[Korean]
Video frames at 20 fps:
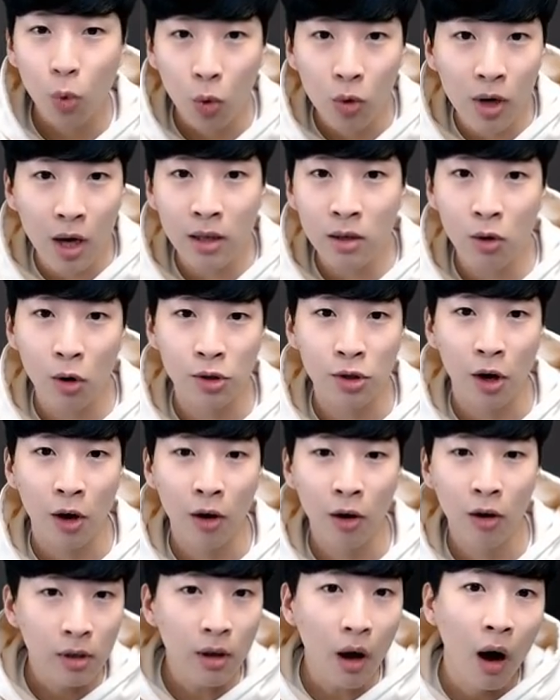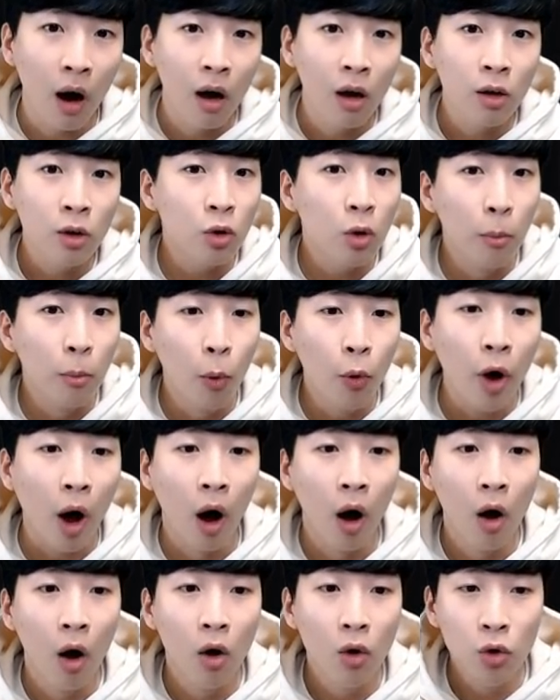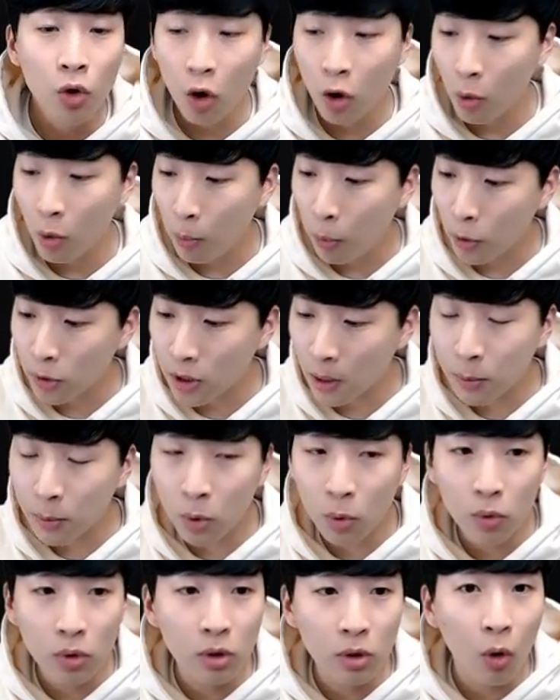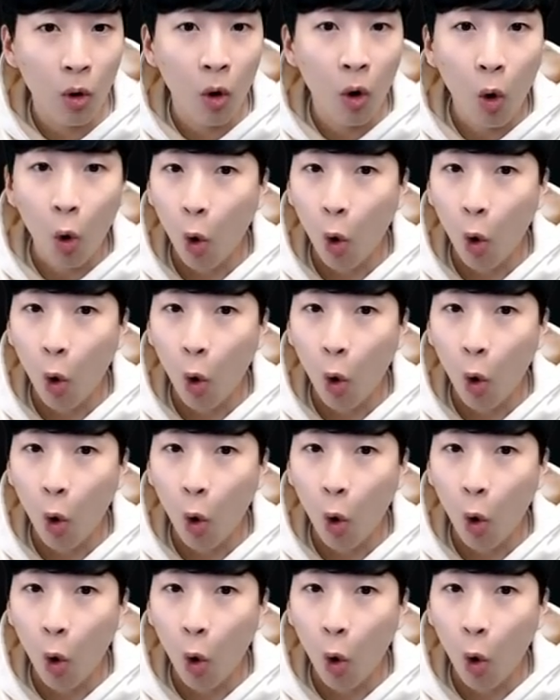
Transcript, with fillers: 놀래는 거죠. 야 이거 뭐야 야 이거 포셉트론 이거